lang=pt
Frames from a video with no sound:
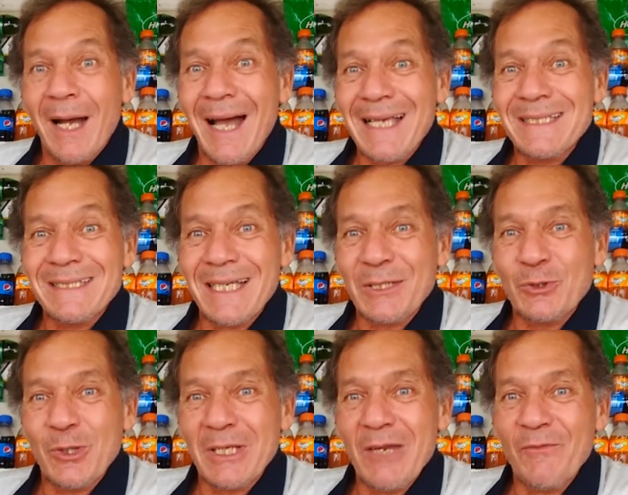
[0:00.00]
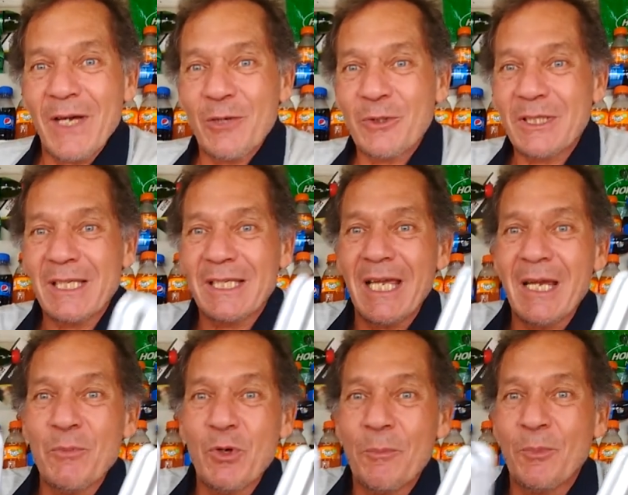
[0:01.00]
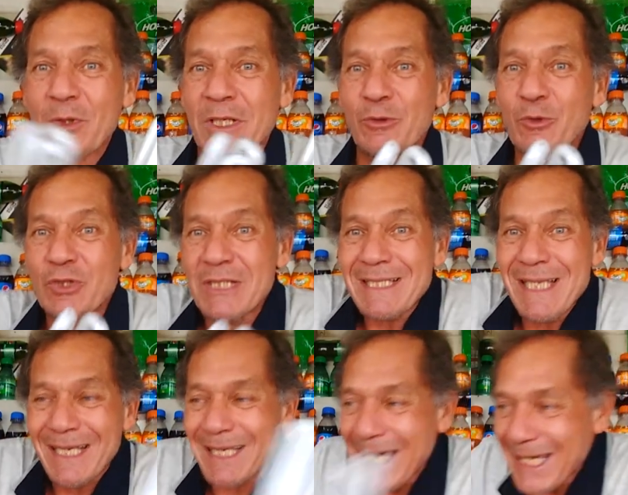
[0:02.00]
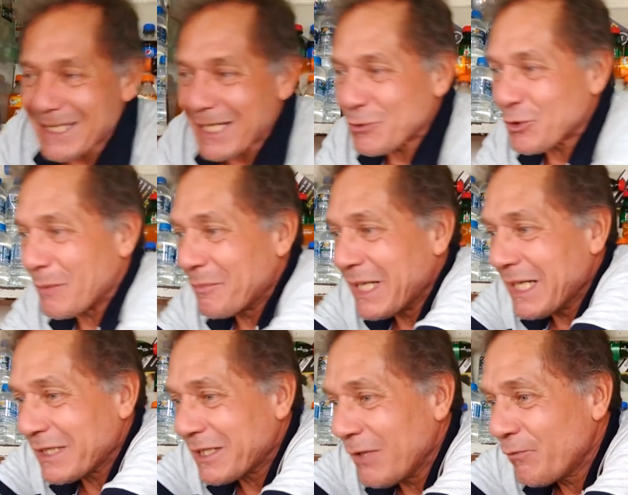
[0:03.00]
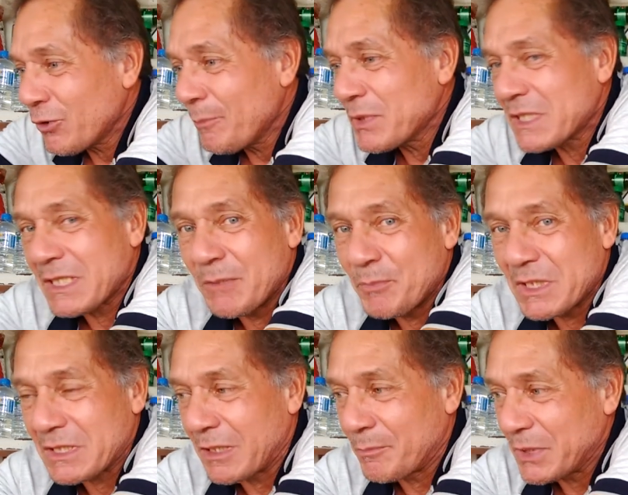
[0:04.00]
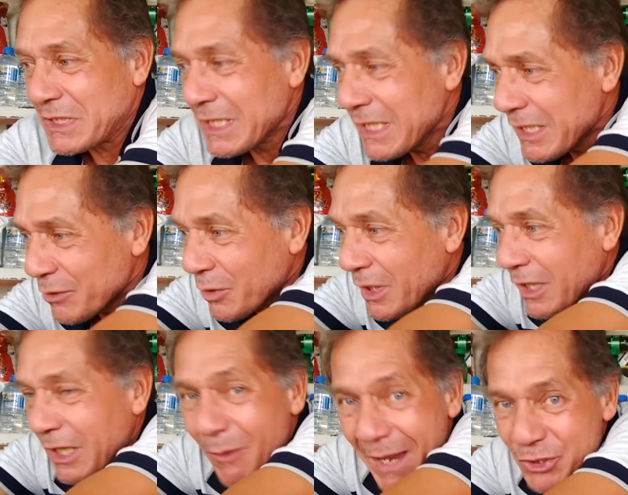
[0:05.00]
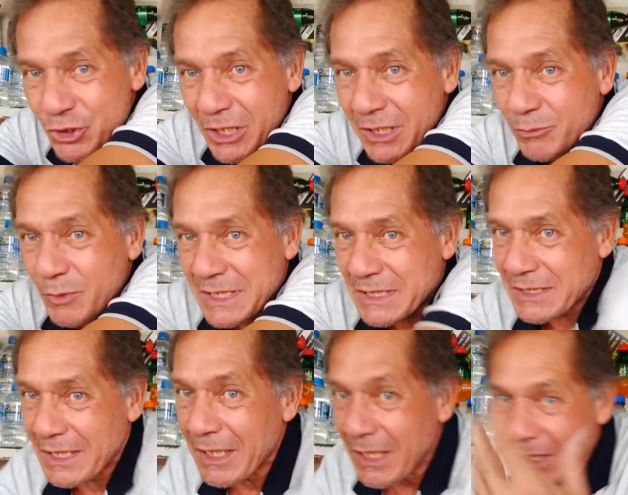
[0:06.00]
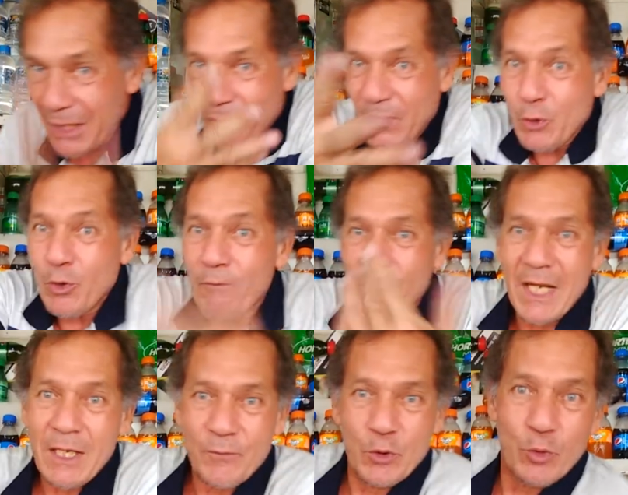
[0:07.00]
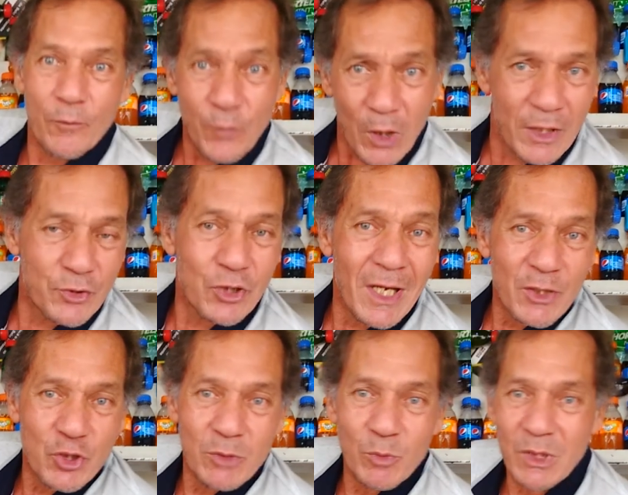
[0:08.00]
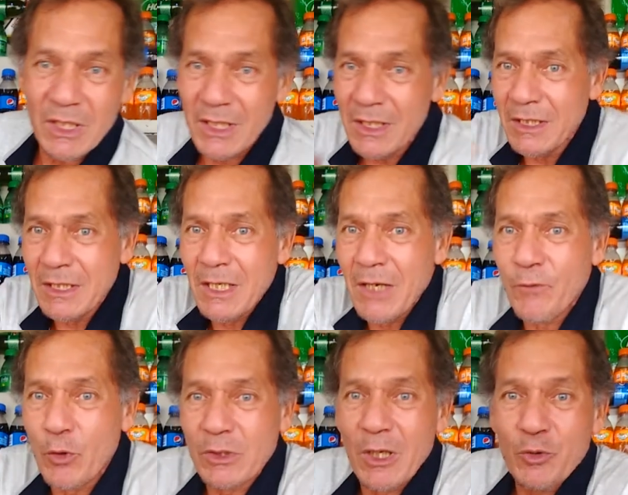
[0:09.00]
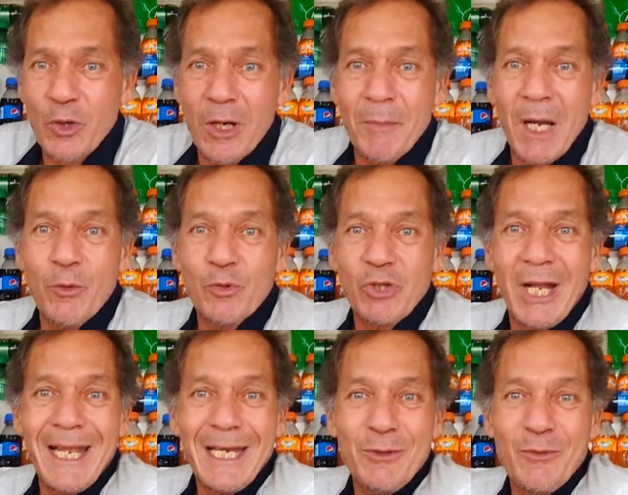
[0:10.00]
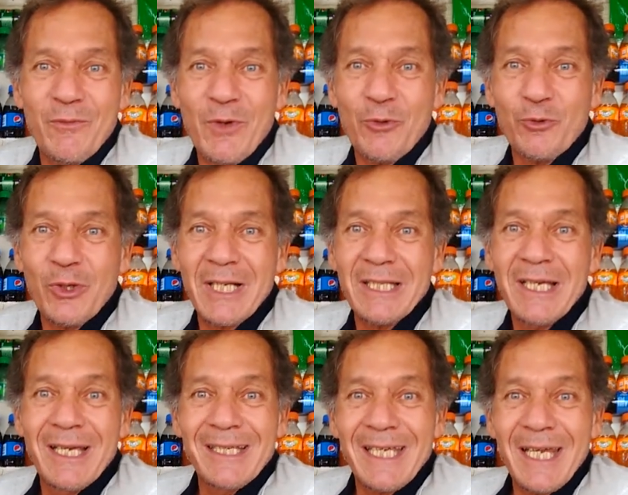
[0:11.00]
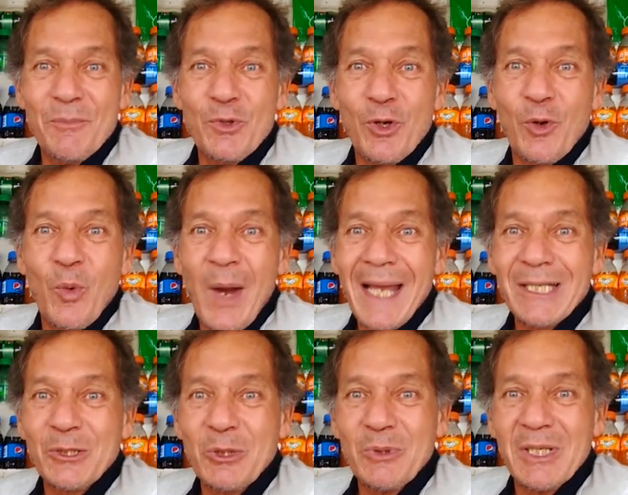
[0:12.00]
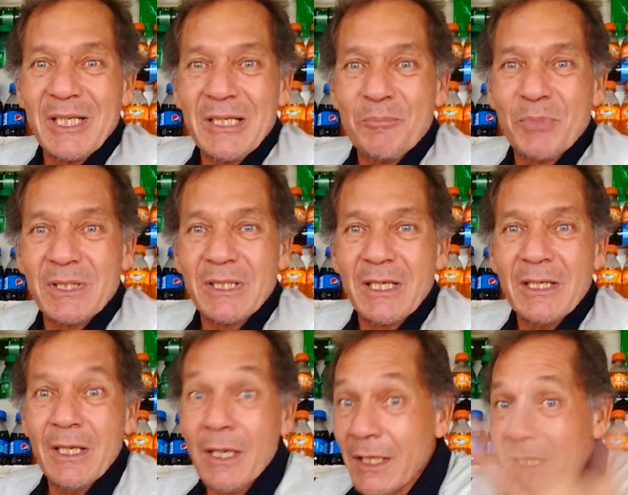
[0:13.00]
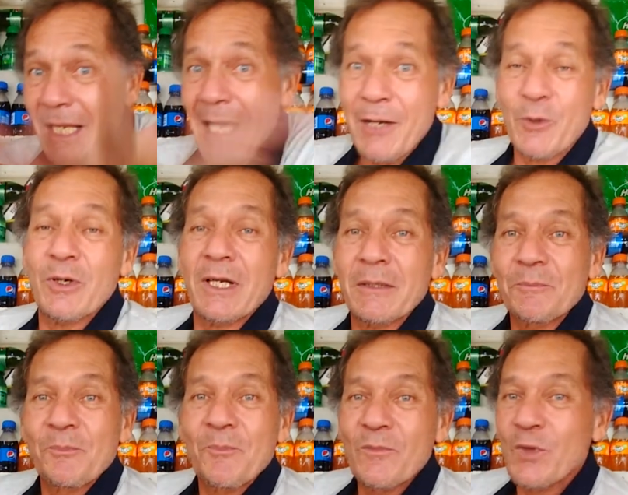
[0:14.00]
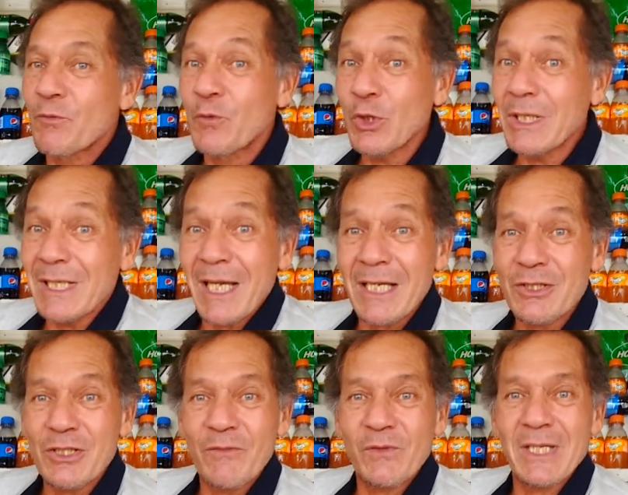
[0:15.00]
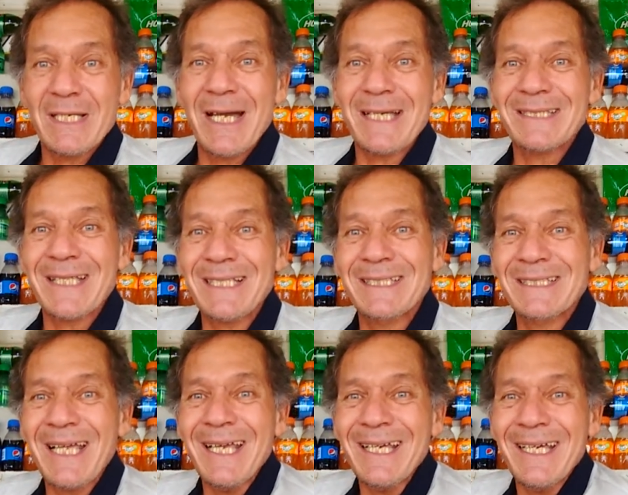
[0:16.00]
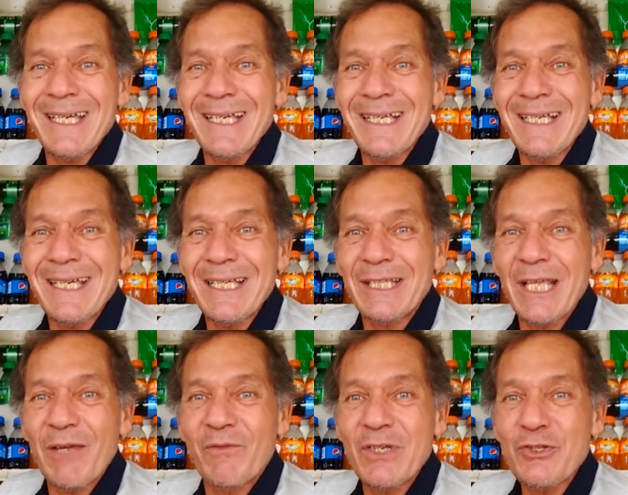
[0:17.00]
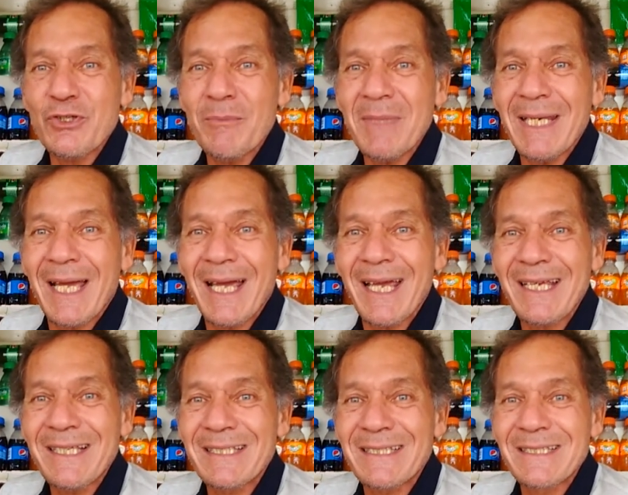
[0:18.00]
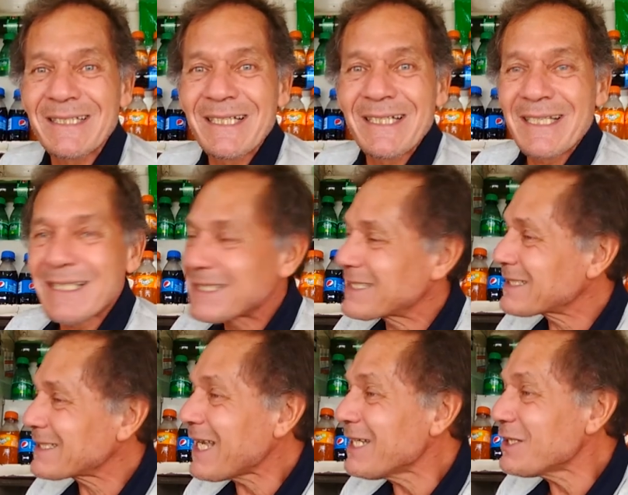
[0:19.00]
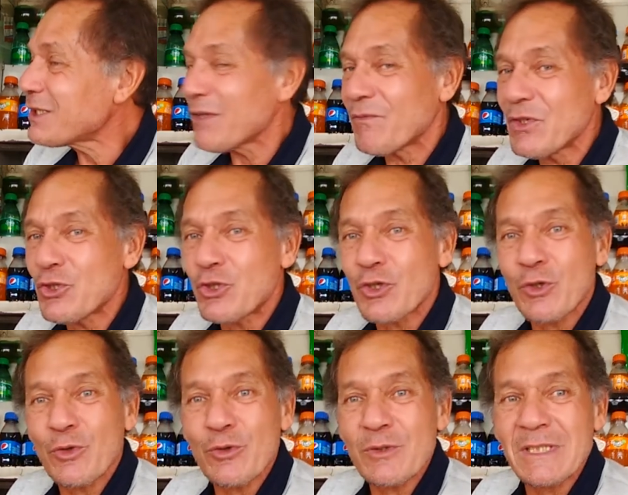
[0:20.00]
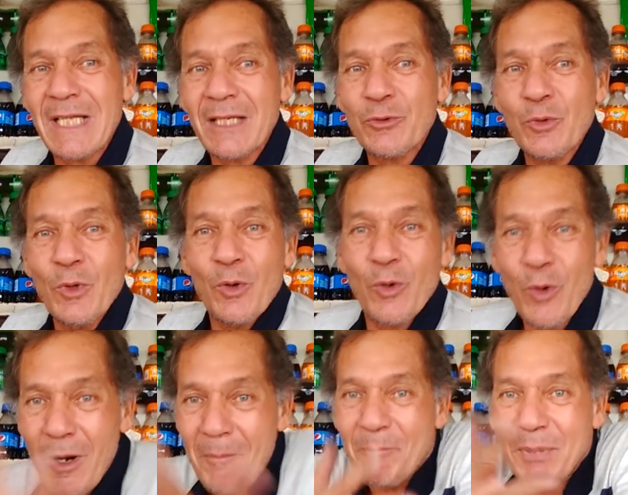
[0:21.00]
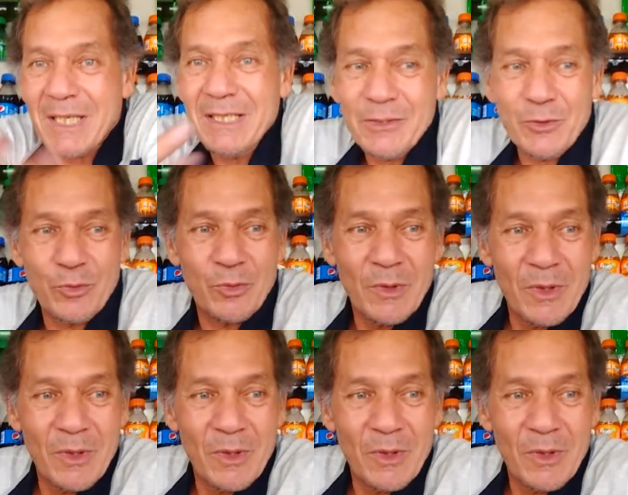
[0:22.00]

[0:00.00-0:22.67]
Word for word: acertou quem falou que queimou, porque eu não desliguei da tomada, aí fica piscando, piscando, piscando, eu achando assim, né? Ficou fraco, ficou forte, achando que ia voltar normal, e o trem não voltou nada, queimou quatro lâmpadas. E agora? Fui lá, tive que gastar 120 mil réis, 120 cruzado, comprando.